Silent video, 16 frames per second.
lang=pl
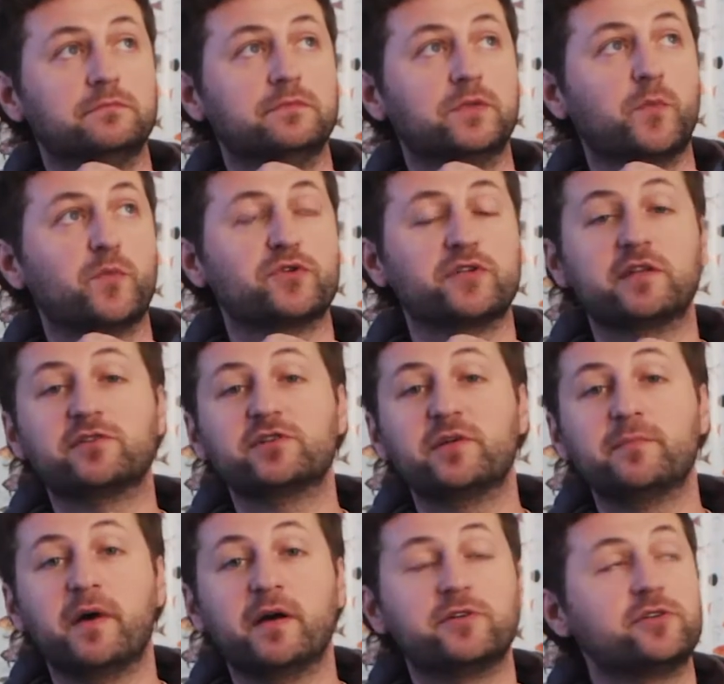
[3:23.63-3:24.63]
To można
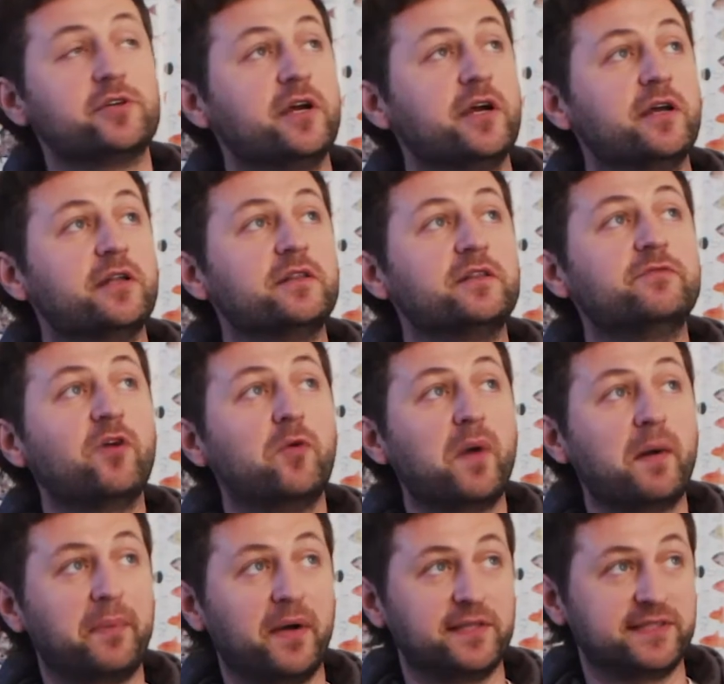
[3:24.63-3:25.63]
trzymać
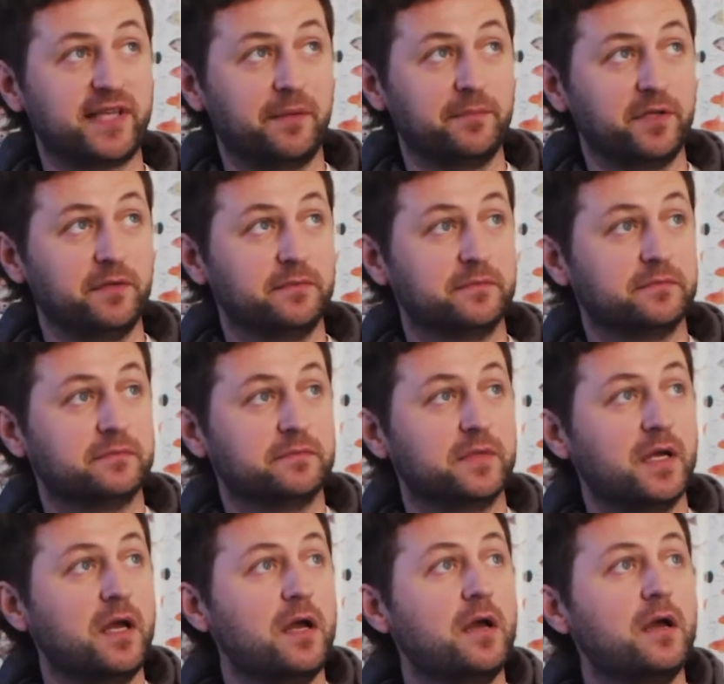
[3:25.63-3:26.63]
dwoma palcami
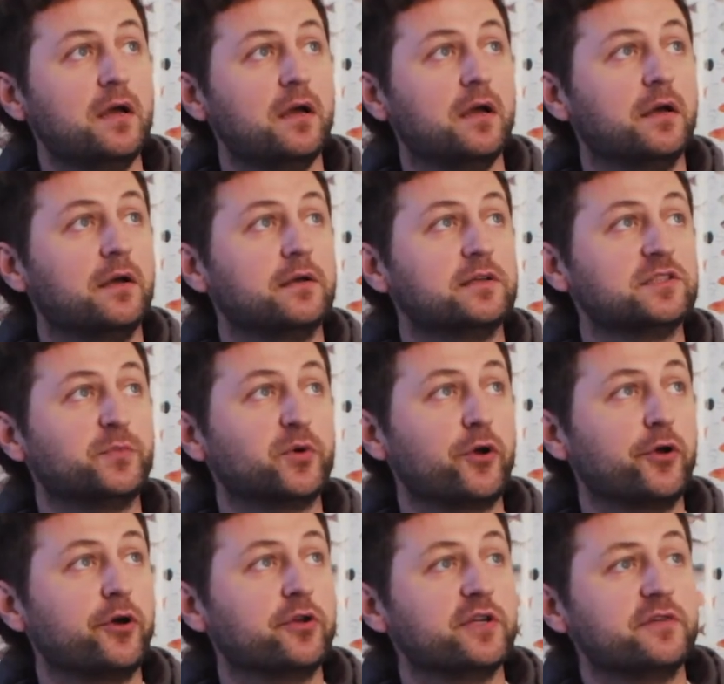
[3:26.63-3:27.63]

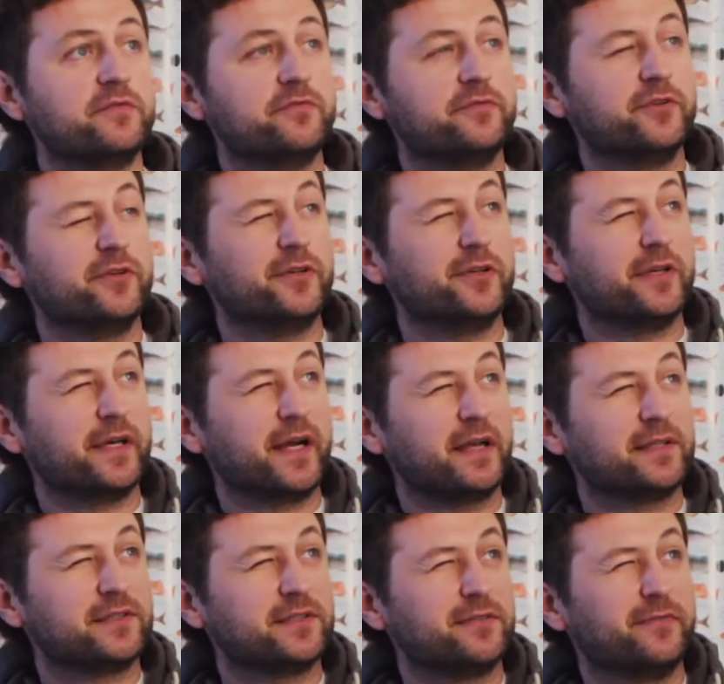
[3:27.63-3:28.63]
zbrojony w
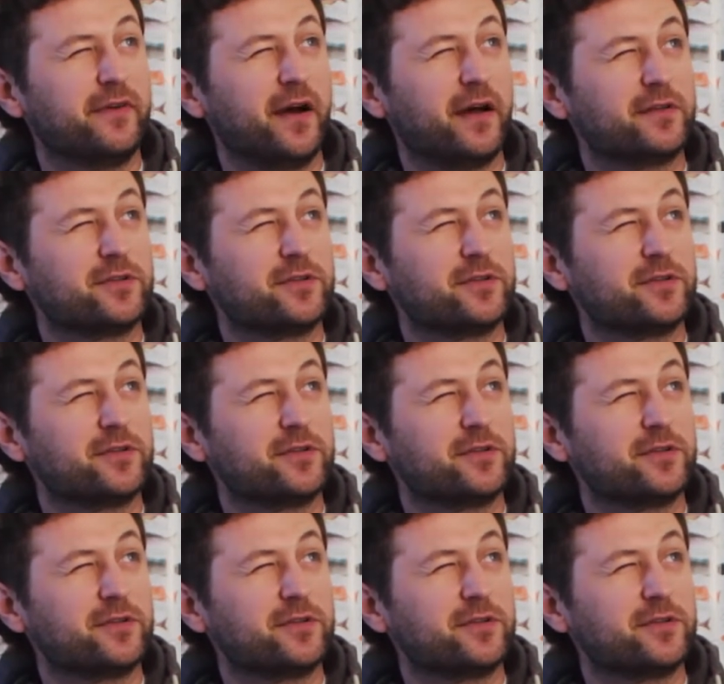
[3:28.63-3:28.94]
raz, dwa,